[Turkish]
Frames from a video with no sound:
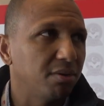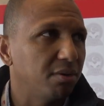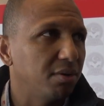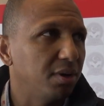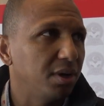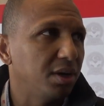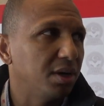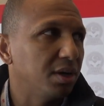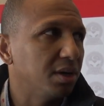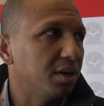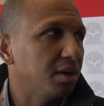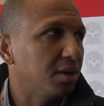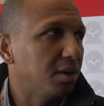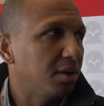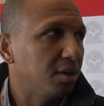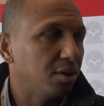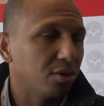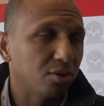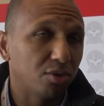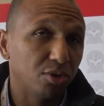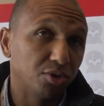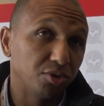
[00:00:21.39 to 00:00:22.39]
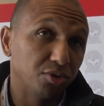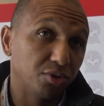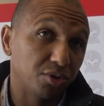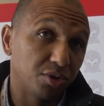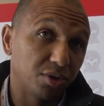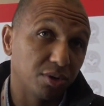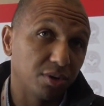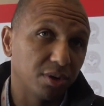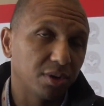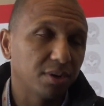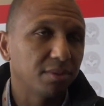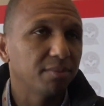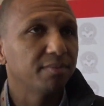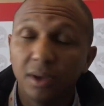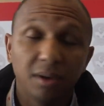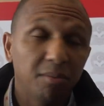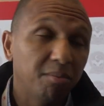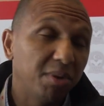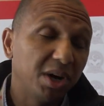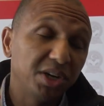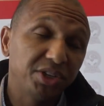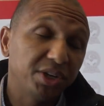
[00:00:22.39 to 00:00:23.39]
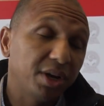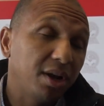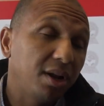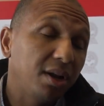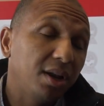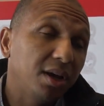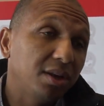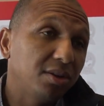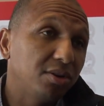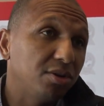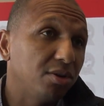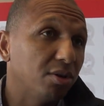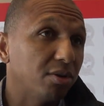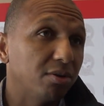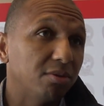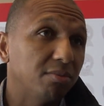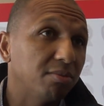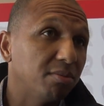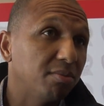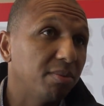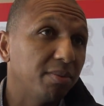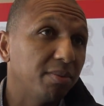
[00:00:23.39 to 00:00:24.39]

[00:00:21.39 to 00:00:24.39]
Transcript: Öyle gözüküyor. Başarılar diyorum